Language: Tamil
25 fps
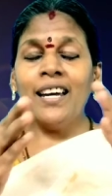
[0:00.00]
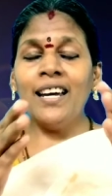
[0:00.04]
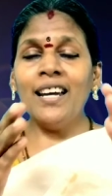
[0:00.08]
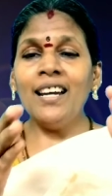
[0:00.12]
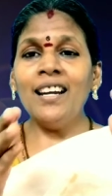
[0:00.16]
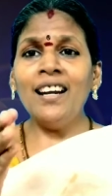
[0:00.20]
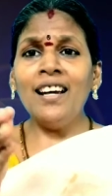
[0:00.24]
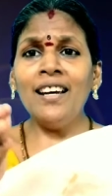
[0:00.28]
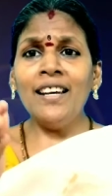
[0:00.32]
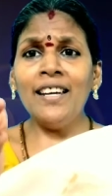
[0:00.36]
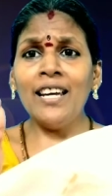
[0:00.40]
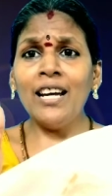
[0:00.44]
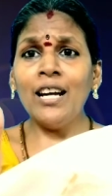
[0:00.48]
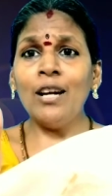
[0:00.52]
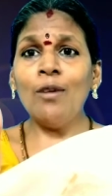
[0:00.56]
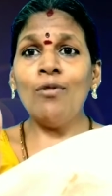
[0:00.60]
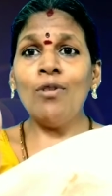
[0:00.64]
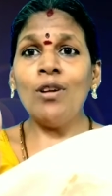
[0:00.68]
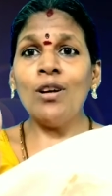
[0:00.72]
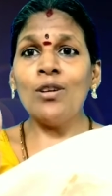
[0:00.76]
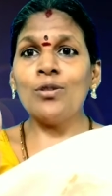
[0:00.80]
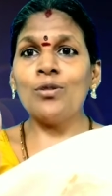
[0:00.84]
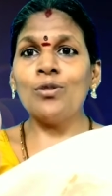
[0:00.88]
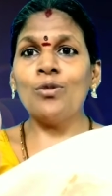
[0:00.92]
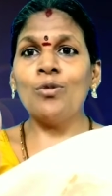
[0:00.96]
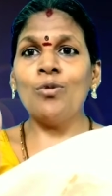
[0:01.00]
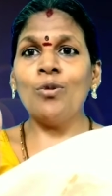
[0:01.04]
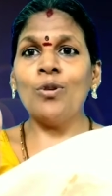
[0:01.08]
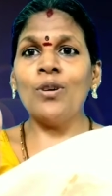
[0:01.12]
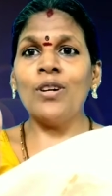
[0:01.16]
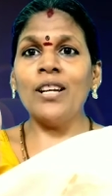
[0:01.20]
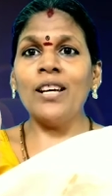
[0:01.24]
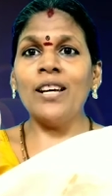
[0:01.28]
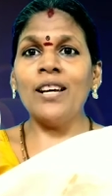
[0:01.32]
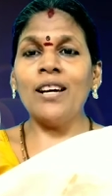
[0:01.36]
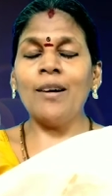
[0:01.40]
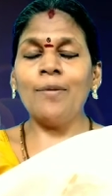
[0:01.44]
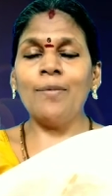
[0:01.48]
ஏன்னா இளவனாசூர்
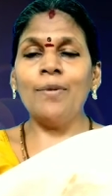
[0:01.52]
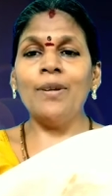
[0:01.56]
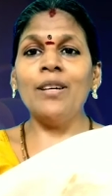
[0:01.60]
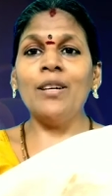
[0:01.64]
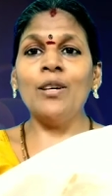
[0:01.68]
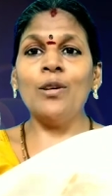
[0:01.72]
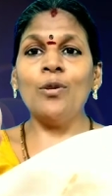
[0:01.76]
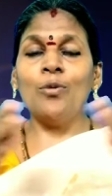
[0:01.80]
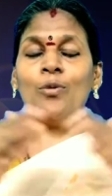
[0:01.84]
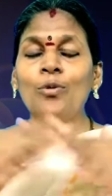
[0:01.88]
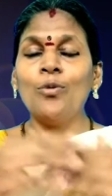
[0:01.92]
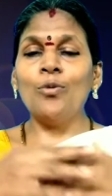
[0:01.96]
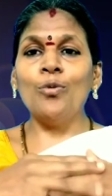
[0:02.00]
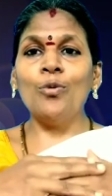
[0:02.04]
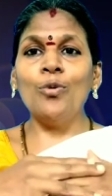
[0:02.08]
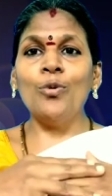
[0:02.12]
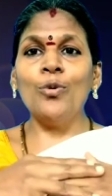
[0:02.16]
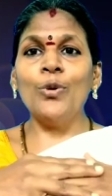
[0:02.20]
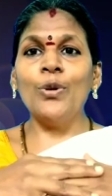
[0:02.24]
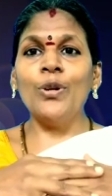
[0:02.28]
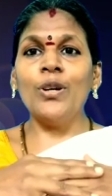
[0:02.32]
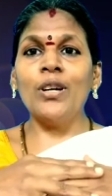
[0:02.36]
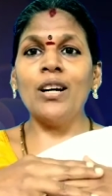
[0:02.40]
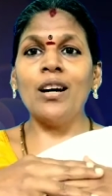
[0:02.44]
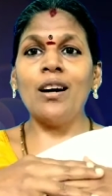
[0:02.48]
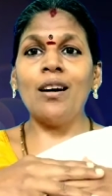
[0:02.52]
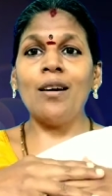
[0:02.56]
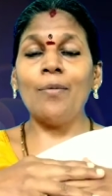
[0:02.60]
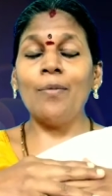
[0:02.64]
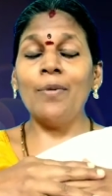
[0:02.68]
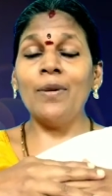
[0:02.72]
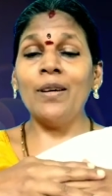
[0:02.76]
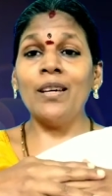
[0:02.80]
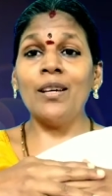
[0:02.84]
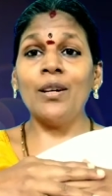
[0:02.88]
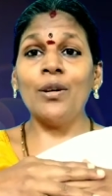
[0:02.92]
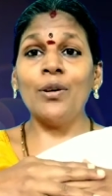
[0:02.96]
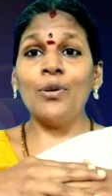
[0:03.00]
கோட்டை அப்படிங்கிற ஒரு ஊர் இருக்கா
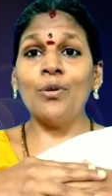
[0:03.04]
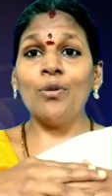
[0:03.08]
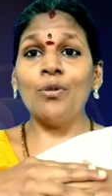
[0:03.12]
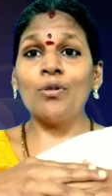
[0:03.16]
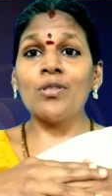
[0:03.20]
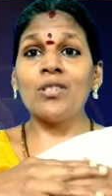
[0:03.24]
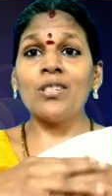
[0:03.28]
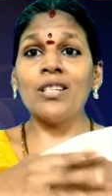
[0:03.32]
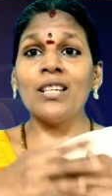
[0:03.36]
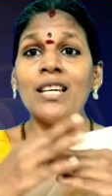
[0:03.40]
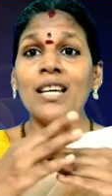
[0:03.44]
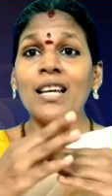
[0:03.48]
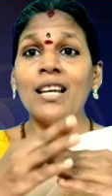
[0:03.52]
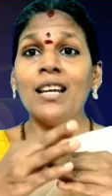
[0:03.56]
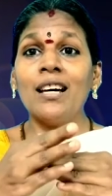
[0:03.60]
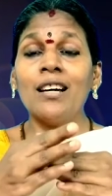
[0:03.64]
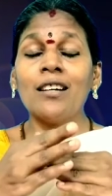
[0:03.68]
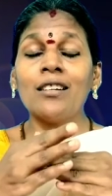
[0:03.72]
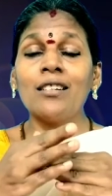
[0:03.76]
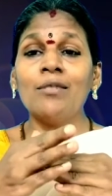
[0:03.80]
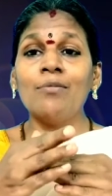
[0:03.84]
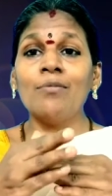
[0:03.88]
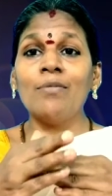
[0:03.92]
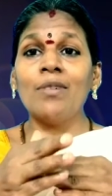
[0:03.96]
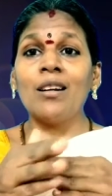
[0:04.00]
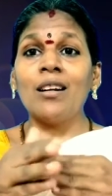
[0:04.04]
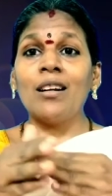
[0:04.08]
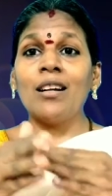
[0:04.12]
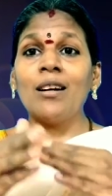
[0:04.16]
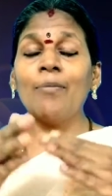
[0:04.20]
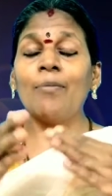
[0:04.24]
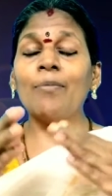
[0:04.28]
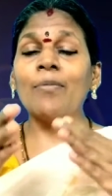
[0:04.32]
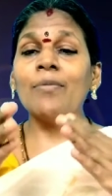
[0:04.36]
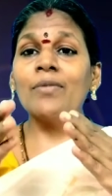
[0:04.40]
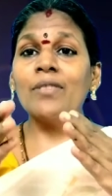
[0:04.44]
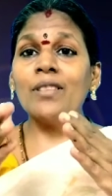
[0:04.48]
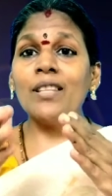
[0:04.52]
அப்படிங்கிற யோசனை எல்லாருக்கும்
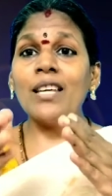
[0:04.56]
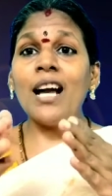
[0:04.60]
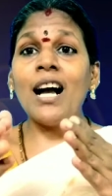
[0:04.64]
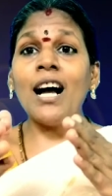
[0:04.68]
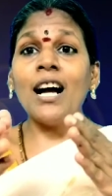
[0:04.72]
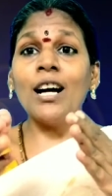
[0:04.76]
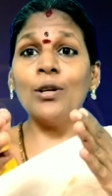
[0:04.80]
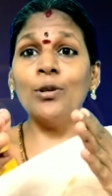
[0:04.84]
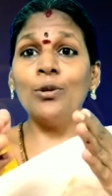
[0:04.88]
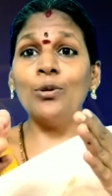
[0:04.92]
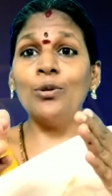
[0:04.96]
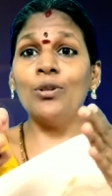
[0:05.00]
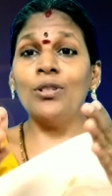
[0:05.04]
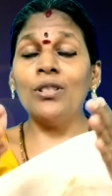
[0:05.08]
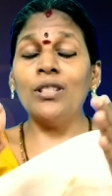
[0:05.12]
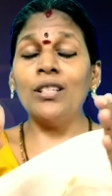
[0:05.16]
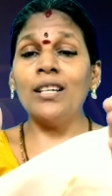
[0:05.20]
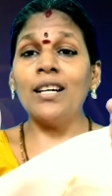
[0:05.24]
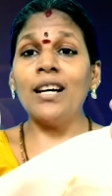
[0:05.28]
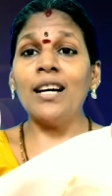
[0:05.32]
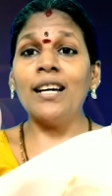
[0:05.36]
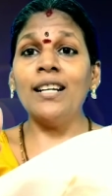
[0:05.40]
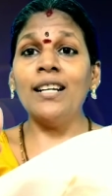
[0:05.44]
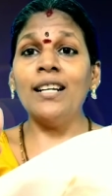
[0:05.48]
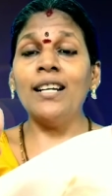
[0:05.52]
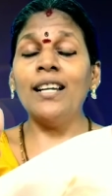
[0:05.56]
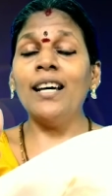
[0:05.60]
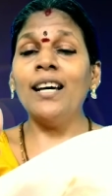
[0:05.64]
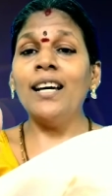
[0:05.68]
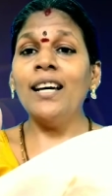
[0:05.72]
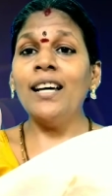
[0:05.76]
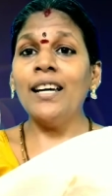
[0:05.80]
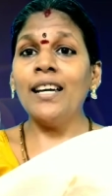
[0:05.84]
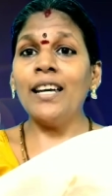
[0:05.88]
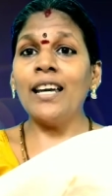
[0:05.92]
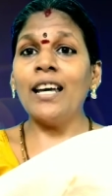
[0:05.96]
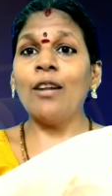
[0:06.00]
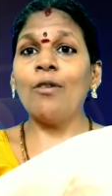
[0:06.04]
வரலாம் தியாக துருவத்துக்கு அருகில்
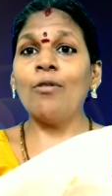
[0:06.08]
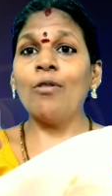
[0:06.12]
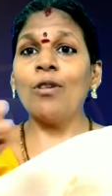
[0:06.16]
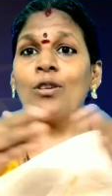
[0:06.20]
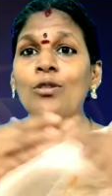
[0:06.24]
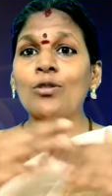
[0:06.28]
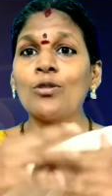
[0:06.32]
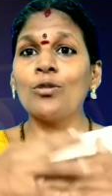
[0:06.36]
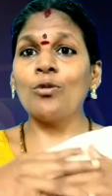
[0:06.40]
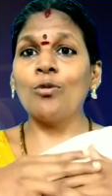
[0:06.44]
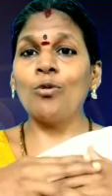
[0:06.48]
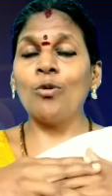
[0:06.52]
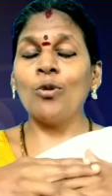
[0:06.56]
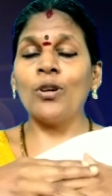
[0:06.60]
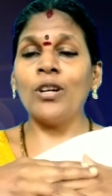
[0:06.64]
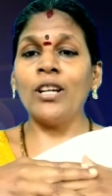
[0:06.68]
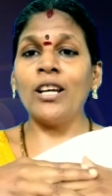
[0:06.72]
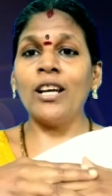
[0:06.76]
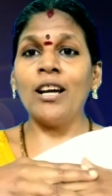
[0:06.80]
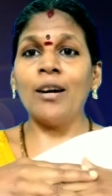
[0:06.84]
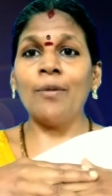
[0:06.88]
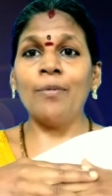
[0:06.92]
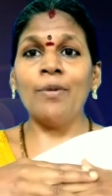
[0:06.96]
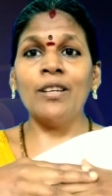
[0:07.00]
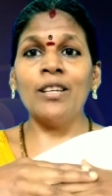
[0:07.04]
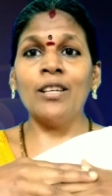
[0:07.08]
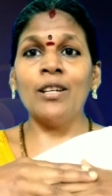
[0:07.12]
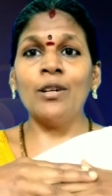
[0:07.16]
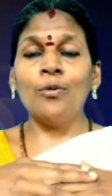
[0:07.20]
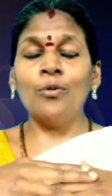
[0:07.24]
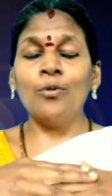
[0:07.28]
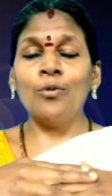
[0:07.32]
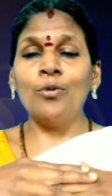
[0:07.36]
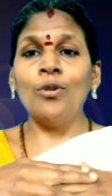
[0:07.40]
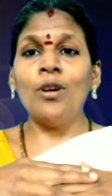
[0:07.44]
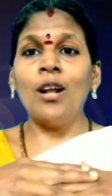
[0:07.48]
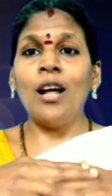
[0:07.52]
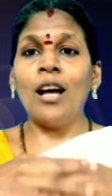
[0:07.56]
இளவனாசூர் கோட்டை அப்படிங்கிற
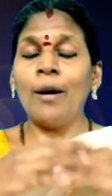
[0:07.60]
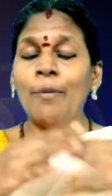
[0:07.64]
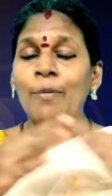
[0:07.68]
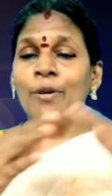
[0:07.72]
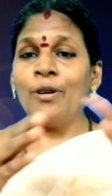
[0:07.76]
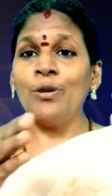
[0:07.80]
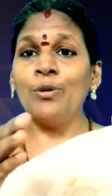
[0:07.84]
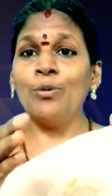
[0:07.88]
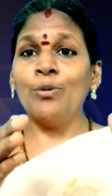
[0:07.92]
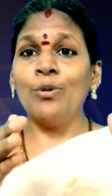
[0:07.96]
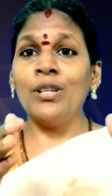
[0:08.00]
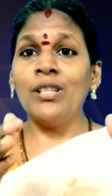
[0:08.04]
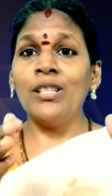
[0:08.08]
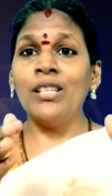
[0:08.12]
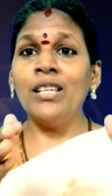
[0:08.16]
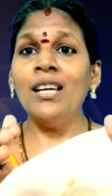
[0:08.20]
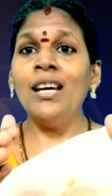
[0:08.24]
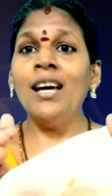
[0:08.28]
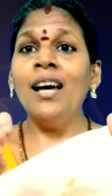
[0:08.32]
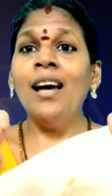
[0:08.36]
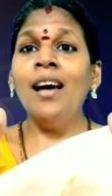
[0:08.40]
ஊர் அமைந்துள்ளது